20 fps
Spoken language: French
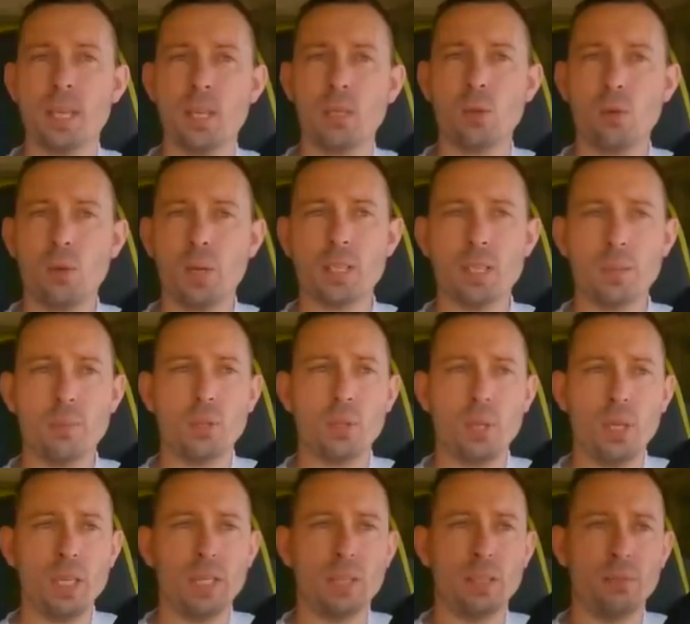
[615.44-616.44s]
c'est un convoi
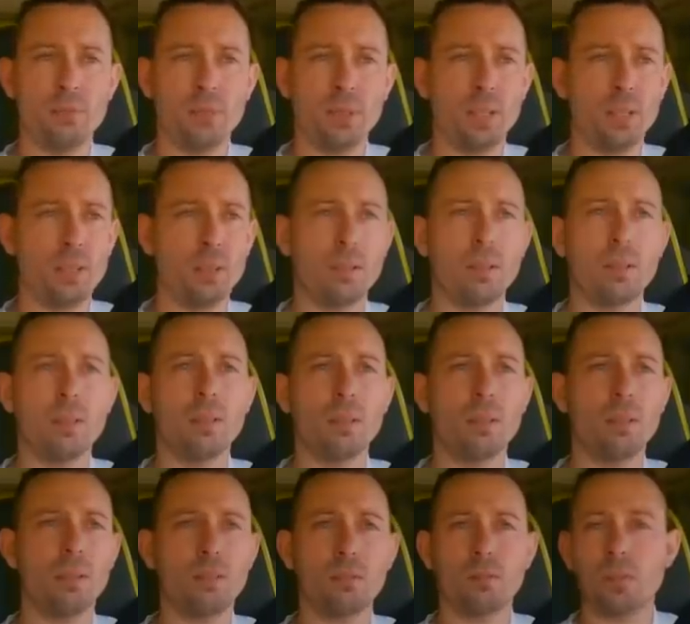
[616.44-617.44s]
exceptionnel qui fait
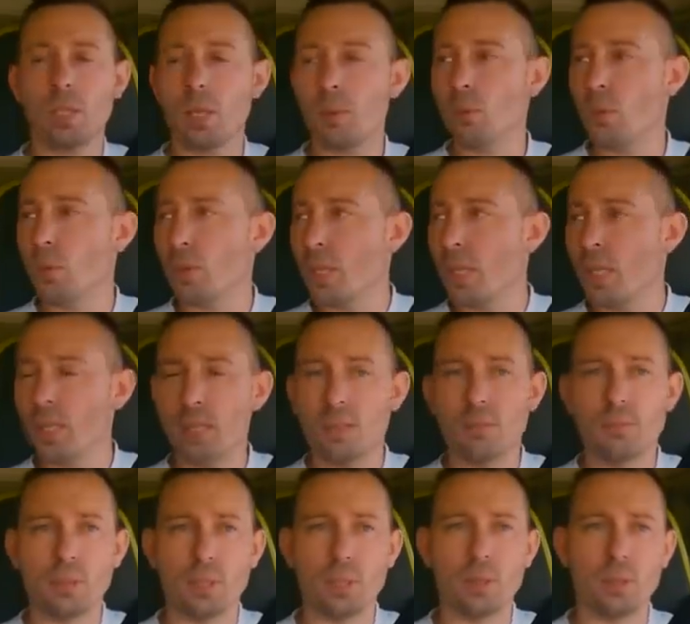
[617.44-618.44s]
euh, une rame de train
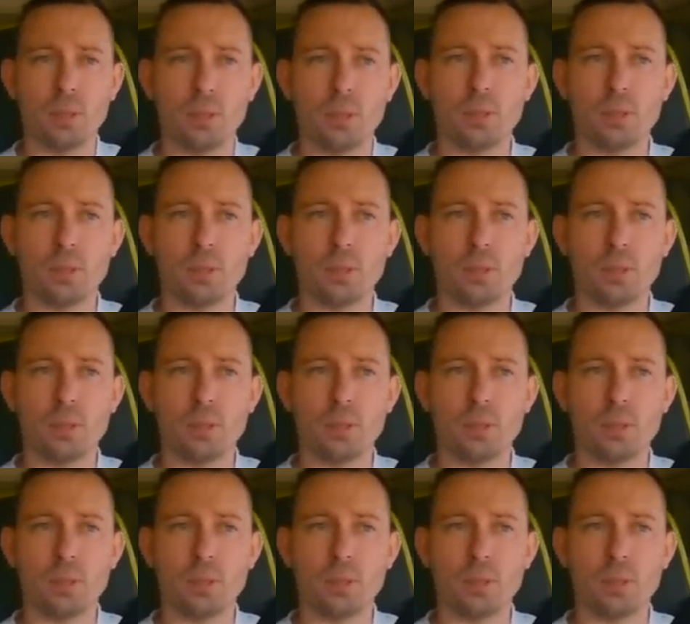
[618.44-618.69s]
qui fait